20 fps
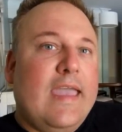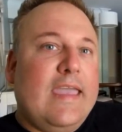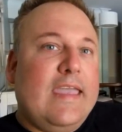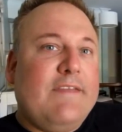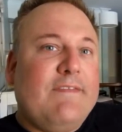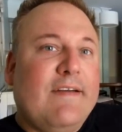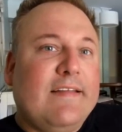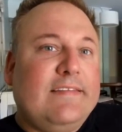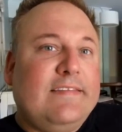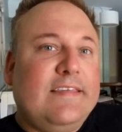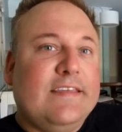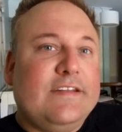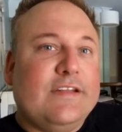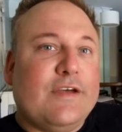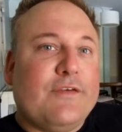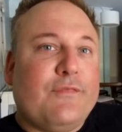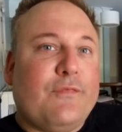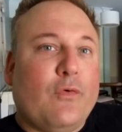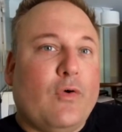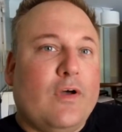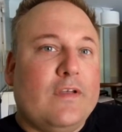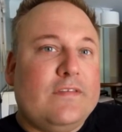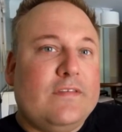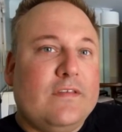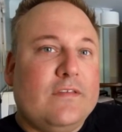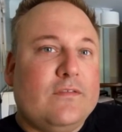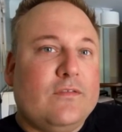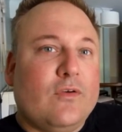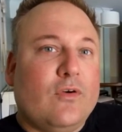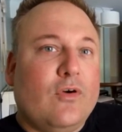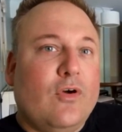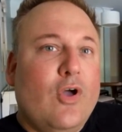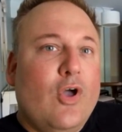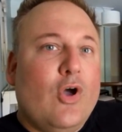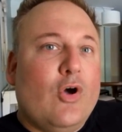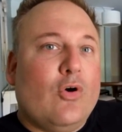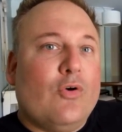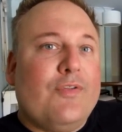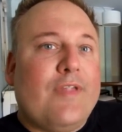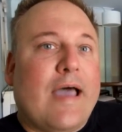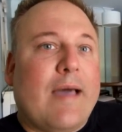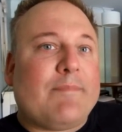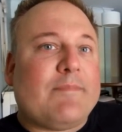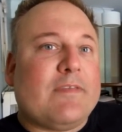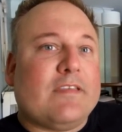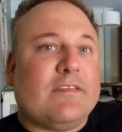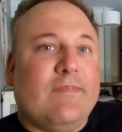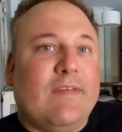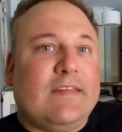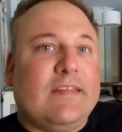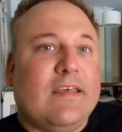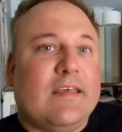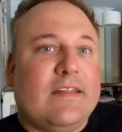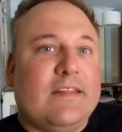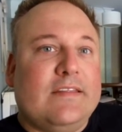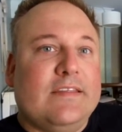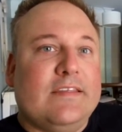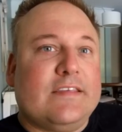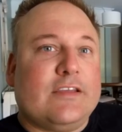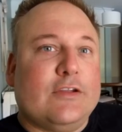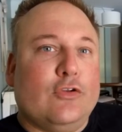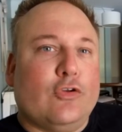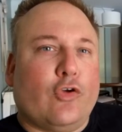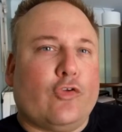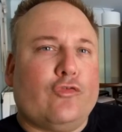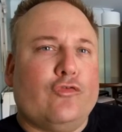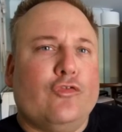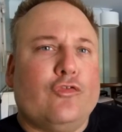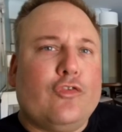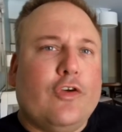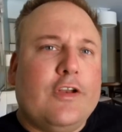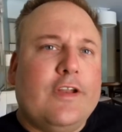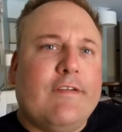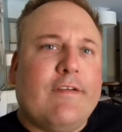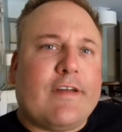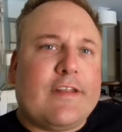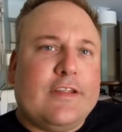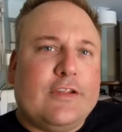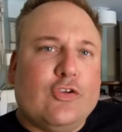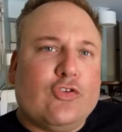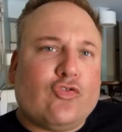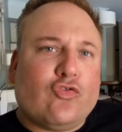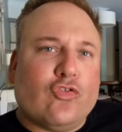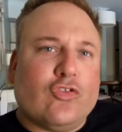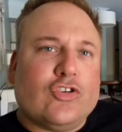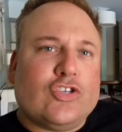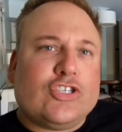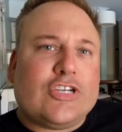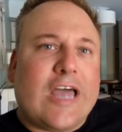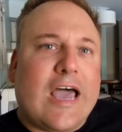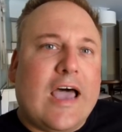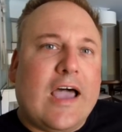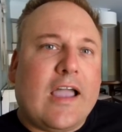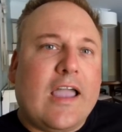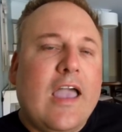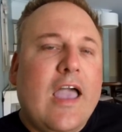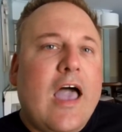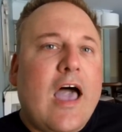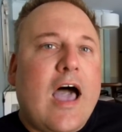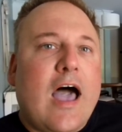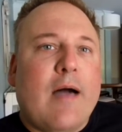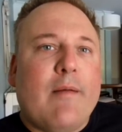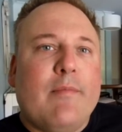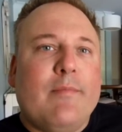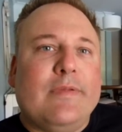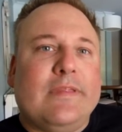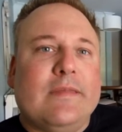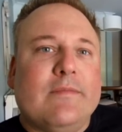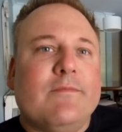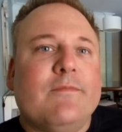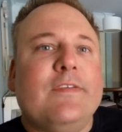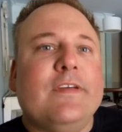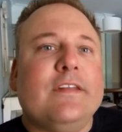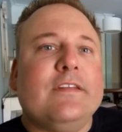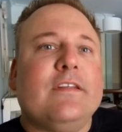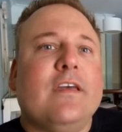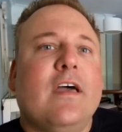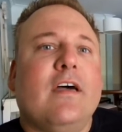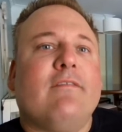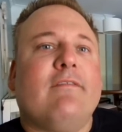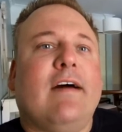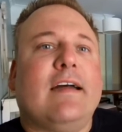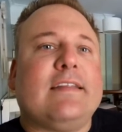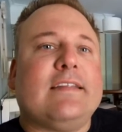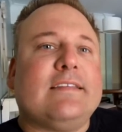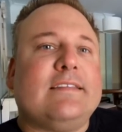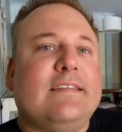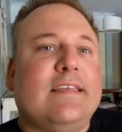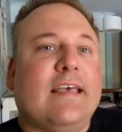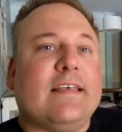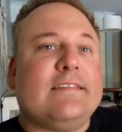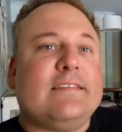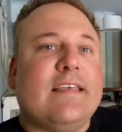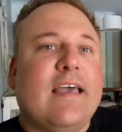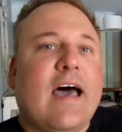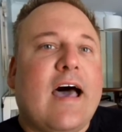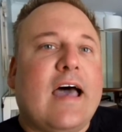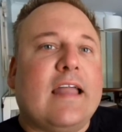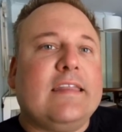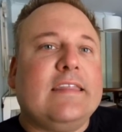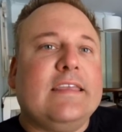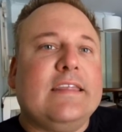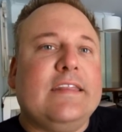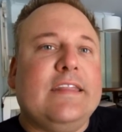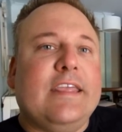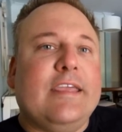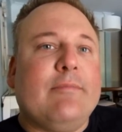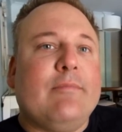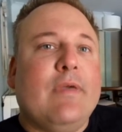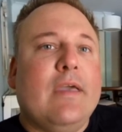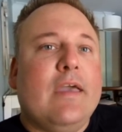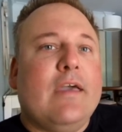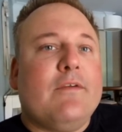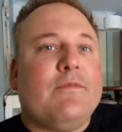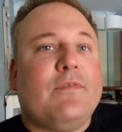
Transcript: Ich war jetzt hier in der Vorsaison und habe das Wetter richtig genossen. Die Sonne war richtig schön stark, aber mit dem Wind war das sehr, sehr angenehm.